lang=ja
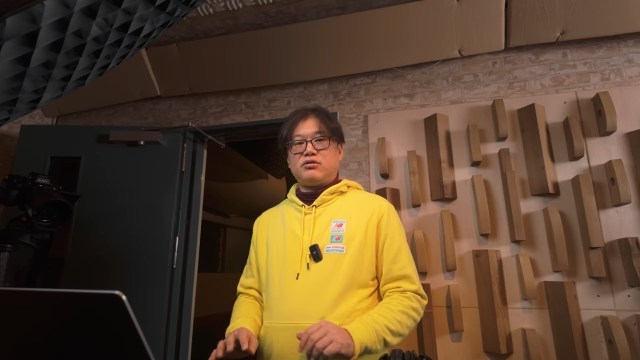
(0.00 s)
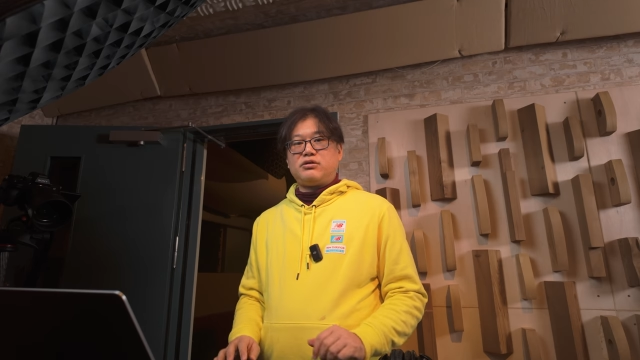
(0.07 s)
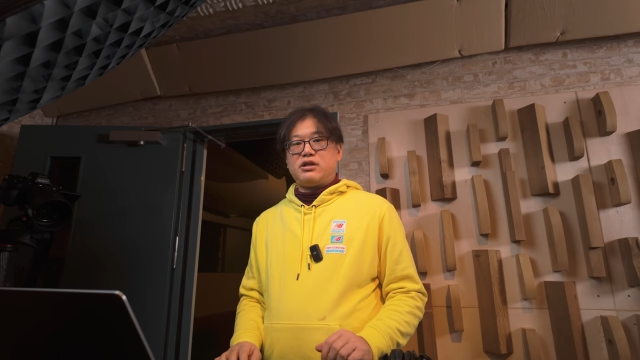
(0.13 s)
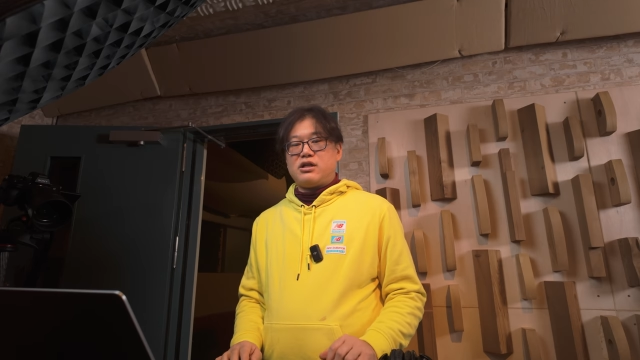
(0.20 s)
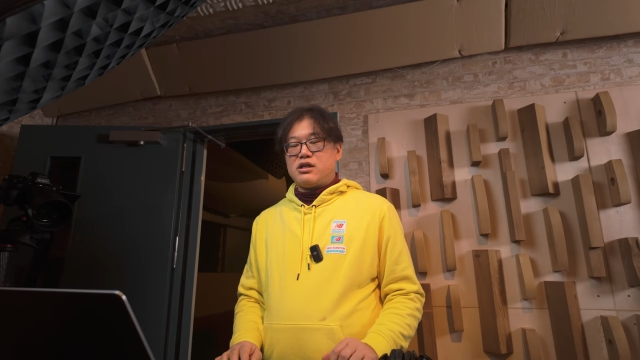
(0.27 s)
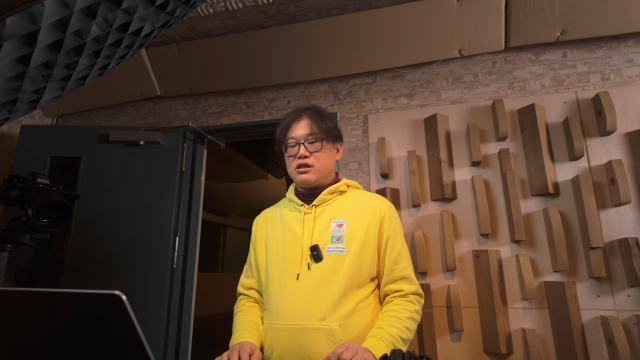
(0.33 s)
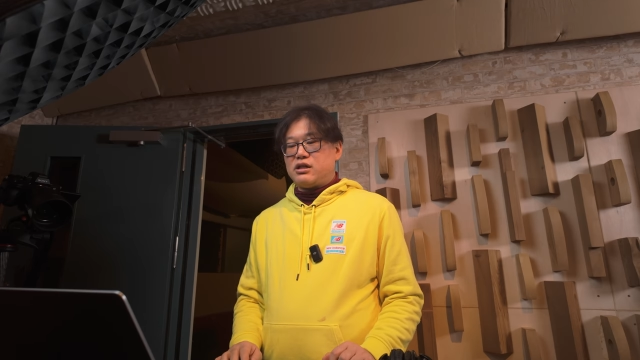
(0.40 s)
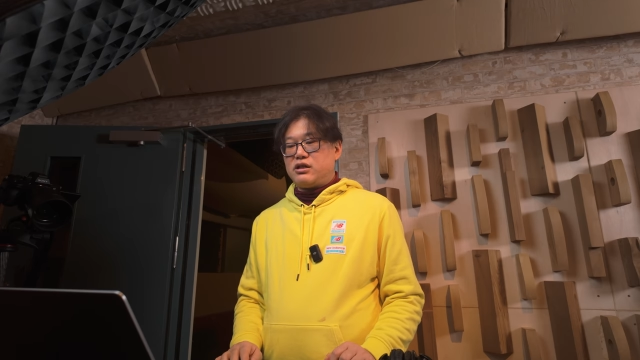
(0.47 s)
基本
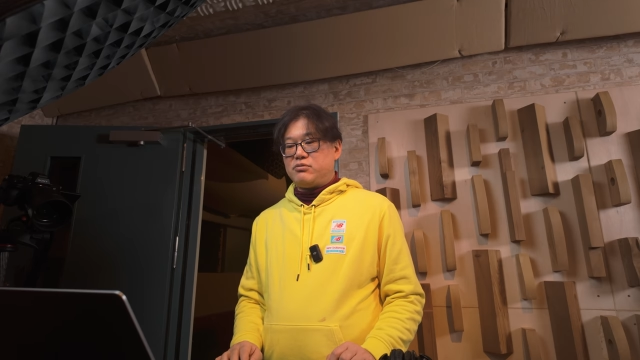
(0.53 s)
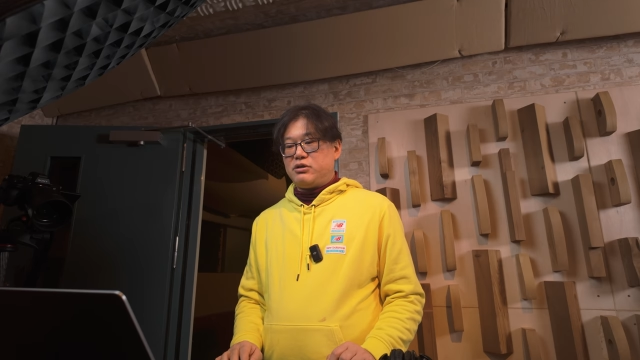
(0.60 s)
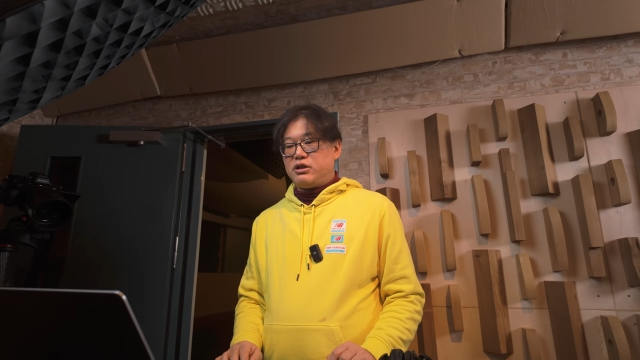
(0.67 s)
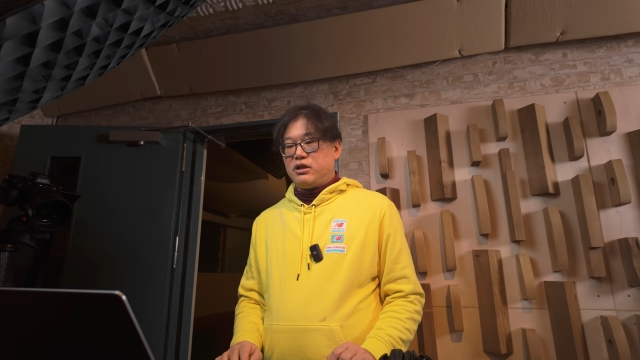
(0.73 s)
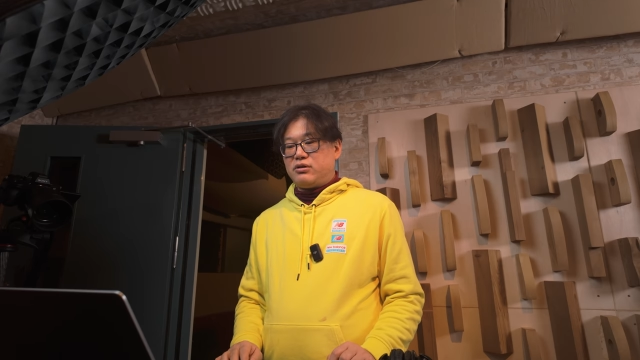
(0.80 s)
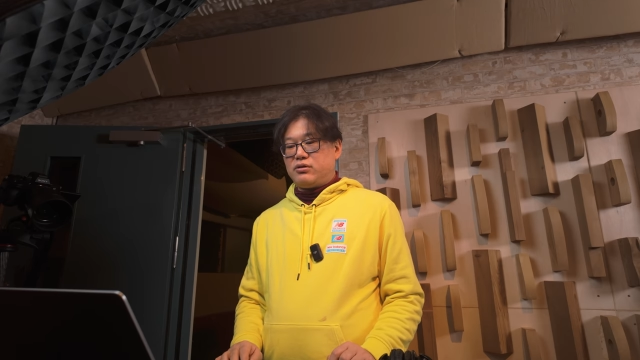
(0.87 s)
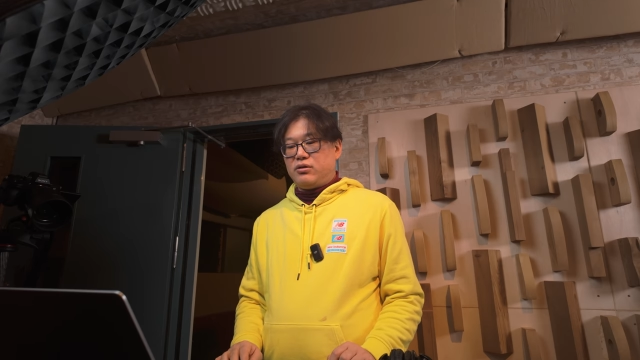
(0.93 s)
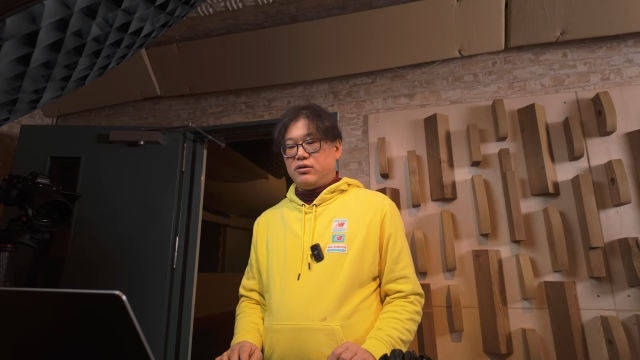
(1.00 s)
的には何でも
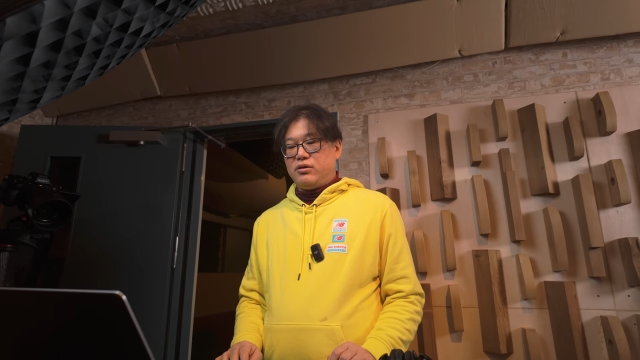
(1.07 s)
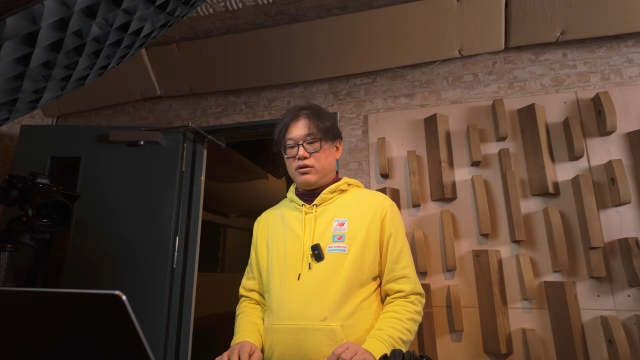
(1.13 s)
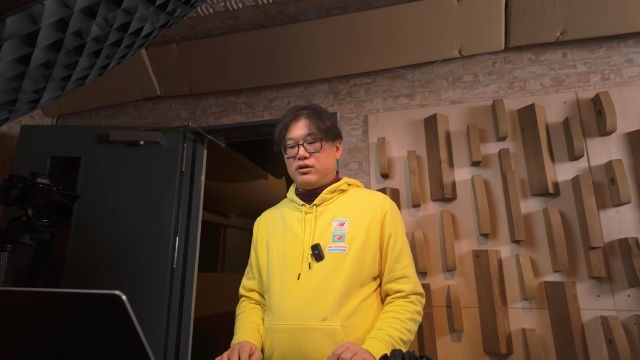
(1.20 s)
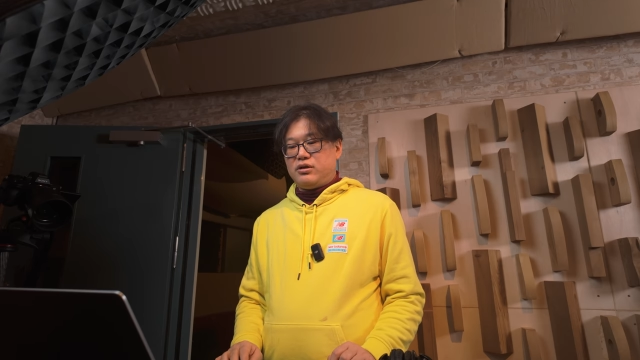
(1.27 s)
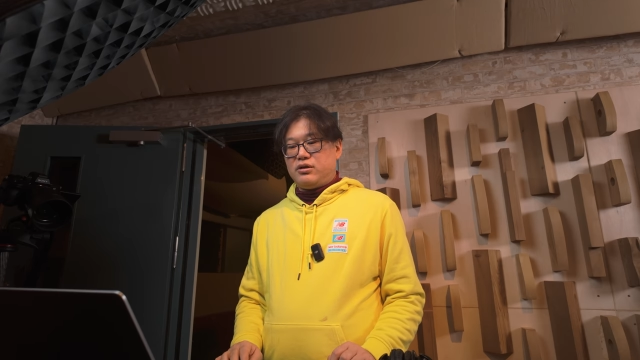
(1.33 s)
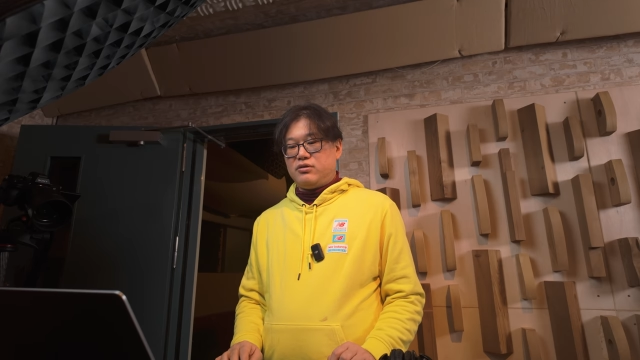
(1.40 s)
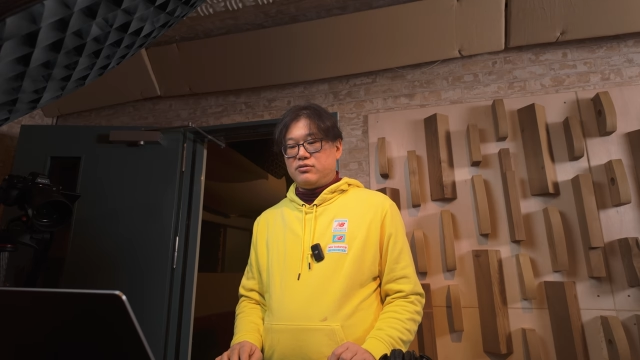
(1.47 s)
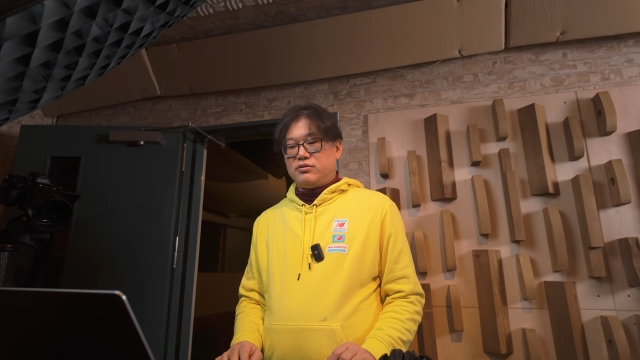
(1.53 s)
いけると
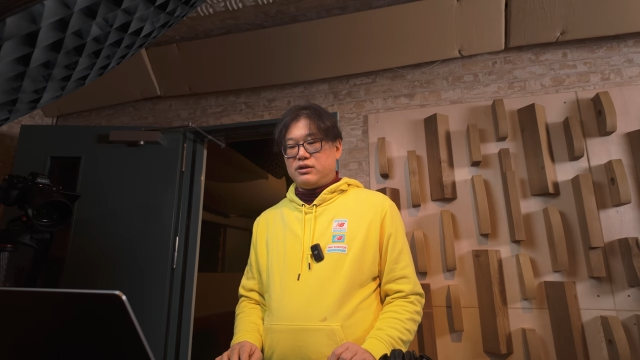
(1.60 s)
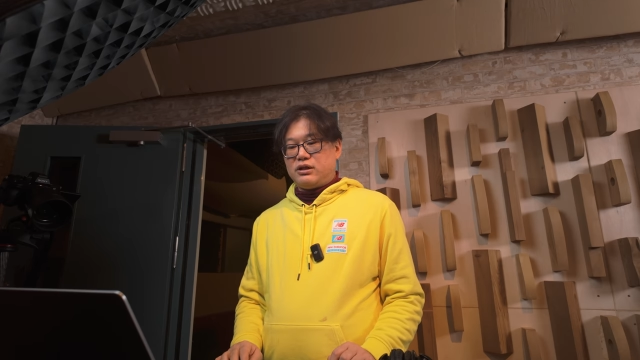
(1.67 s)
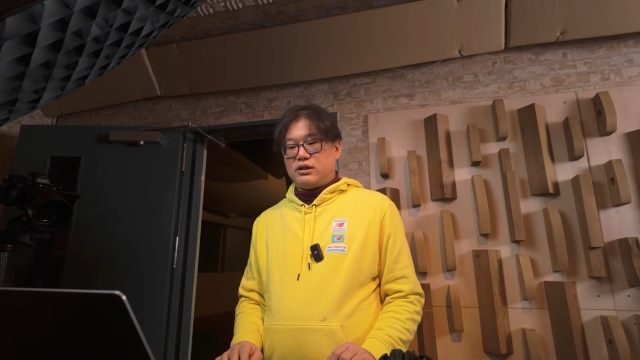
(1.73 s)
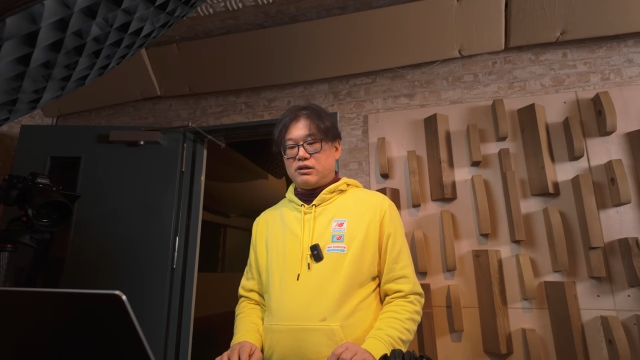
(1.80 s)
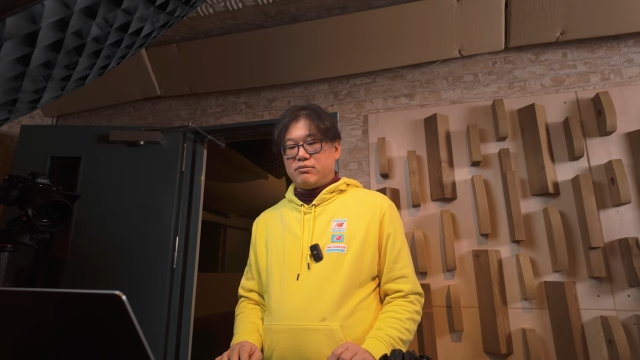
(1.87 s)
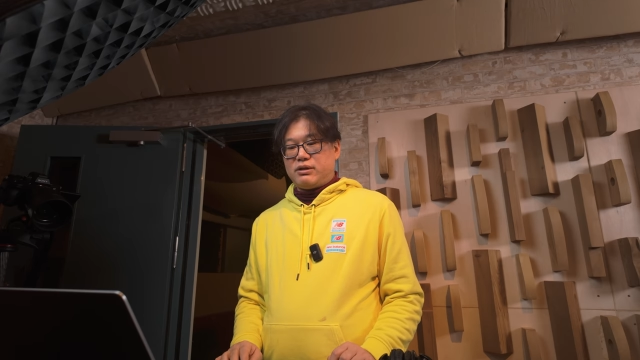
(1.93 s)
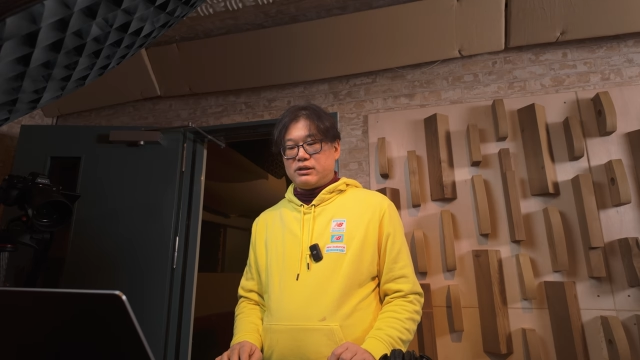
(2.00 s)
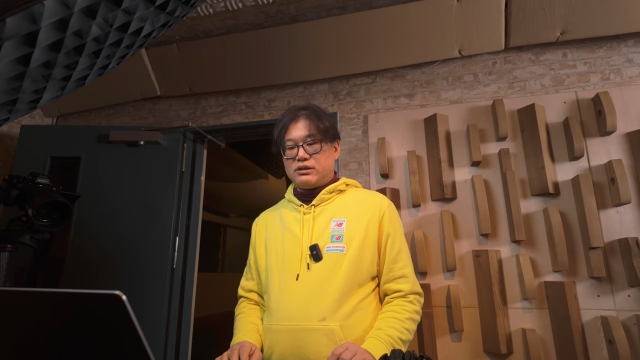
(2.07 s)
いうふうに
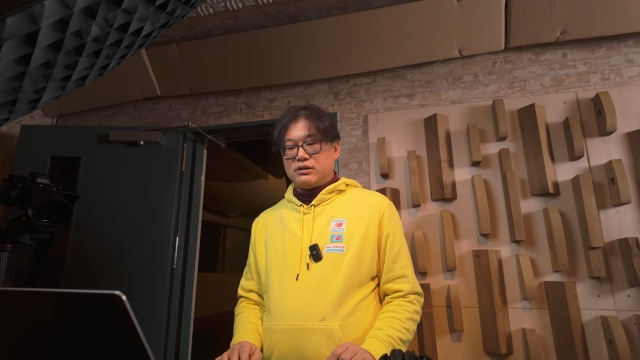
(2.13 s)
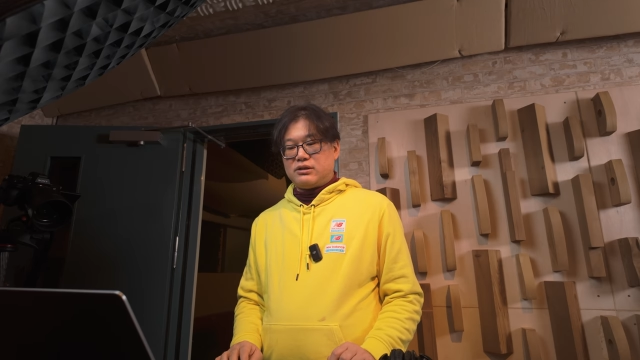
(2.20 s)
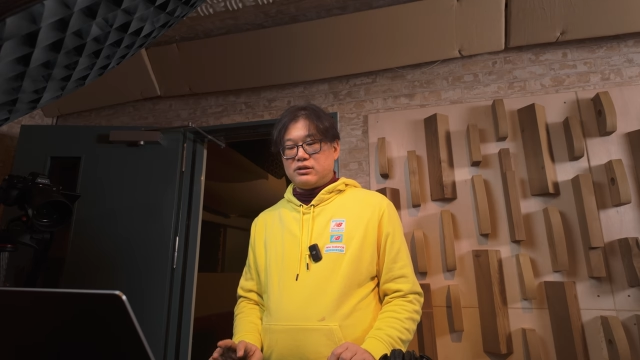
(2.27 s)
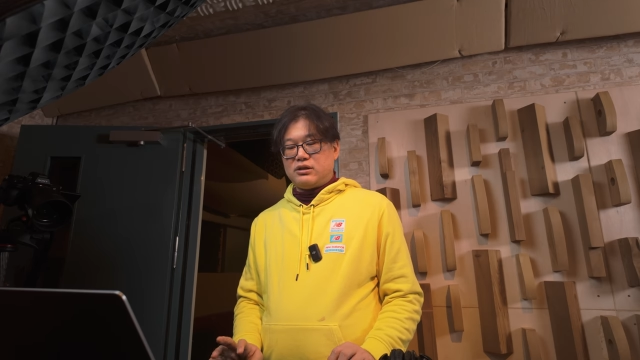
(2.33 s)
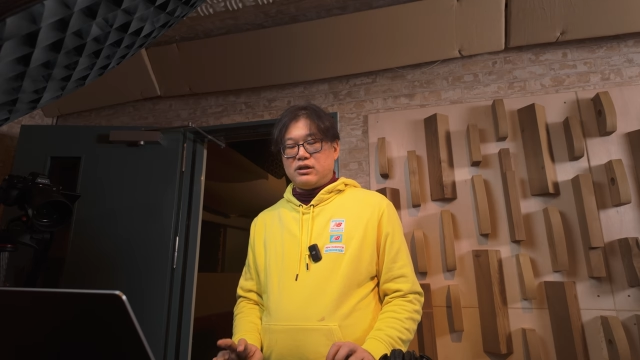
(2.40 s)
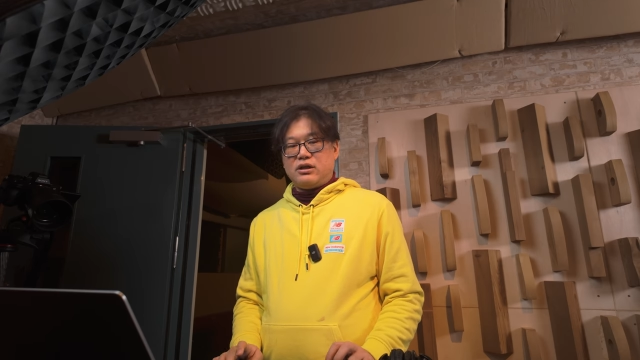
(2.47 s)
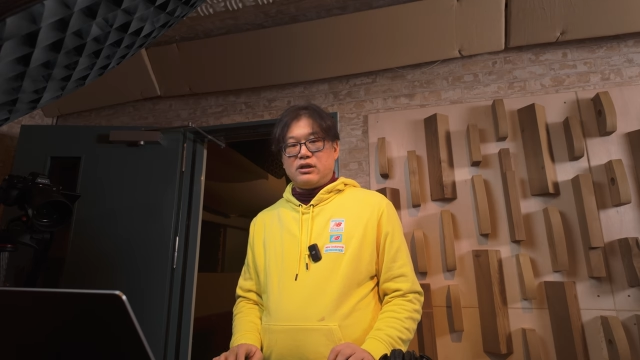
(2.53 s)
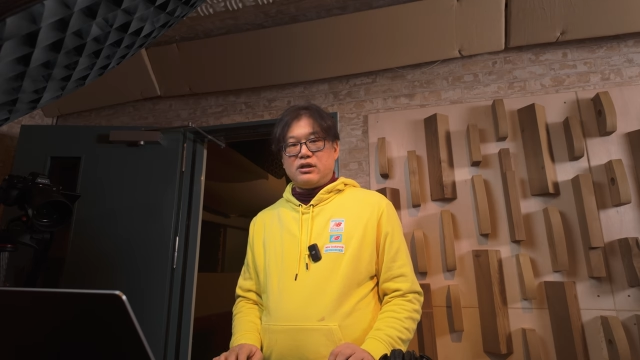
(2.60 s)
なっています。